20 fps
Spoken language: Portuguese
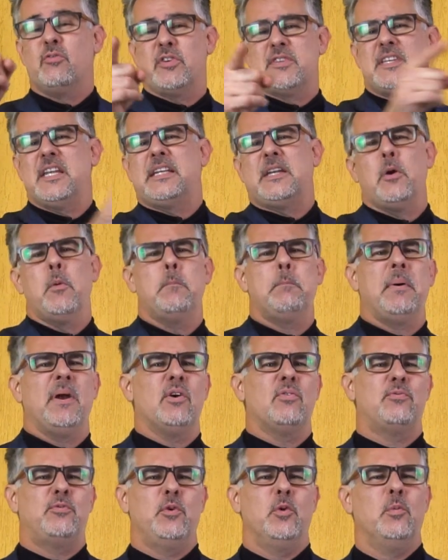você tem um
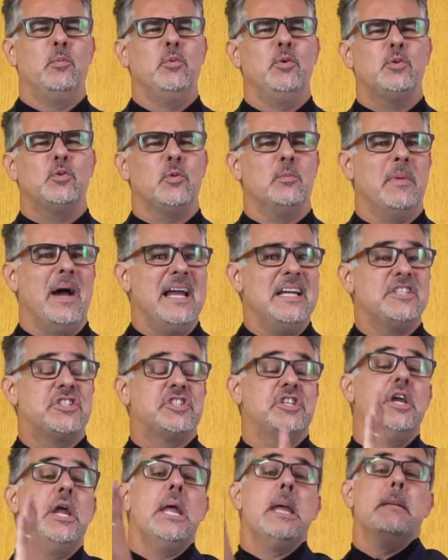perfil muito mais
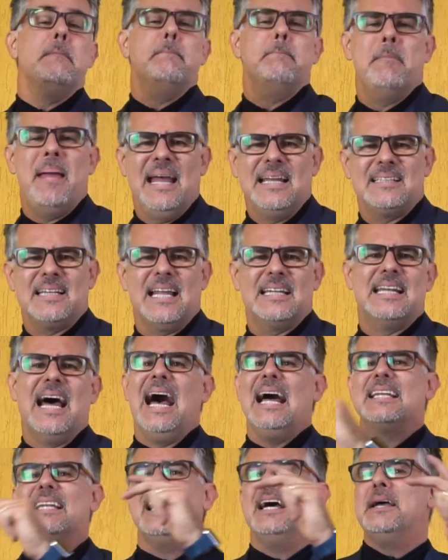de meta
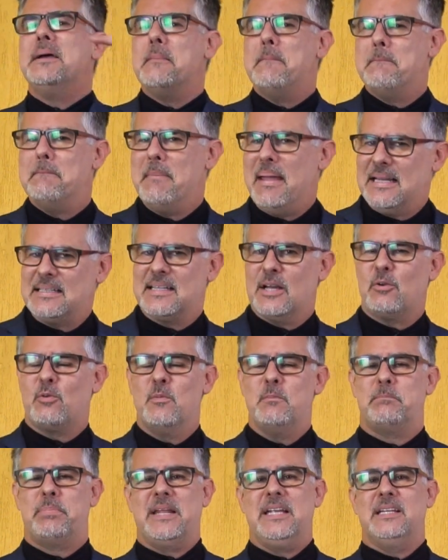dada, meta
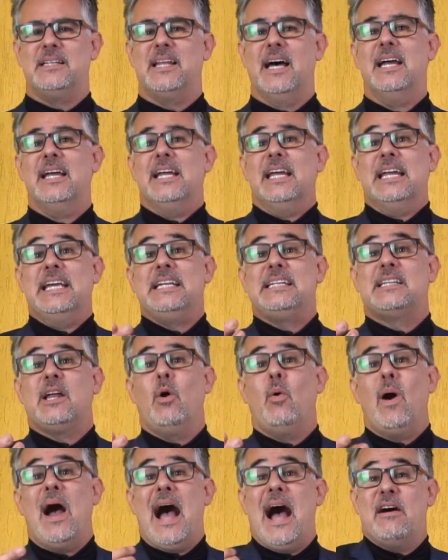cumprida.
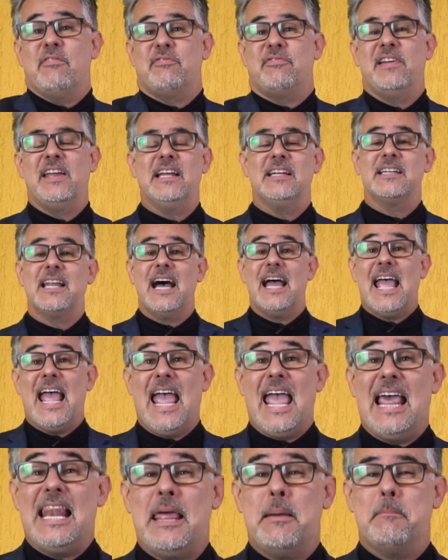Então a venda
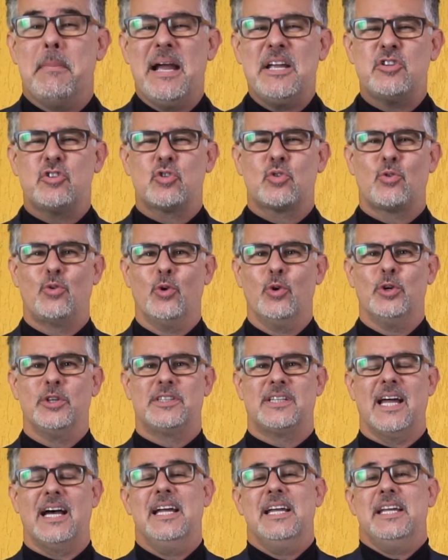ela é mais
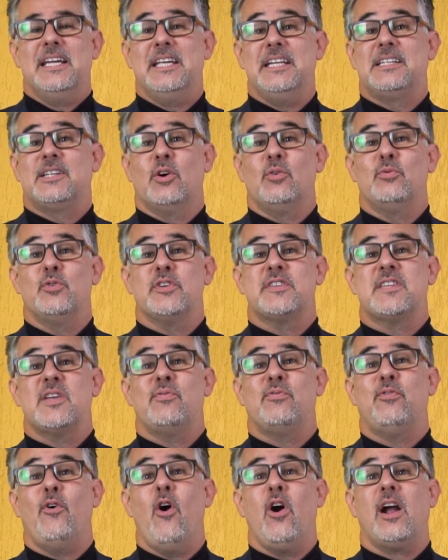curta, então você
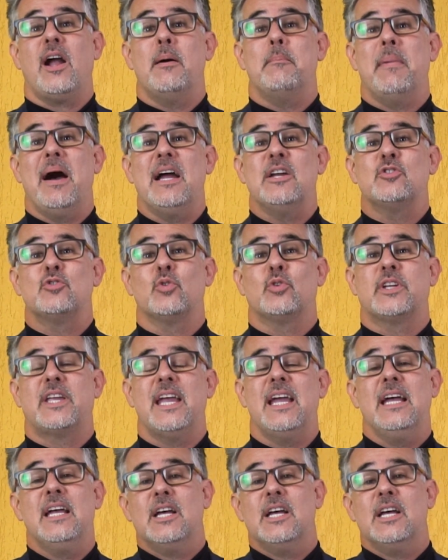foca mais o que?